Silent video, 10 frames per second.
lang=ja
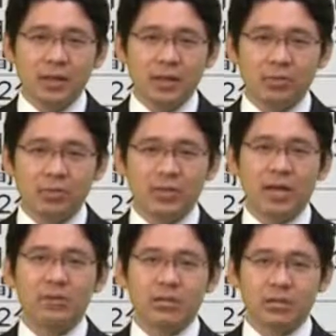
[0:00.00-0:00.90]
えー、この
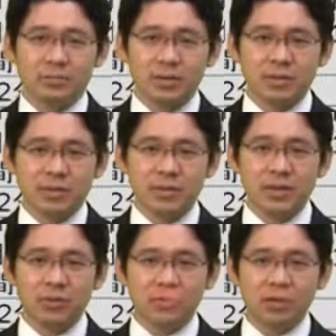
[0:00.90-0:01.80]
期間を指します。で、
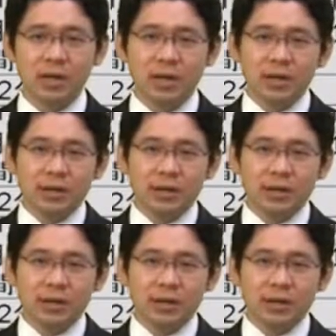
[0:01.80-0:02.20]
先ほど、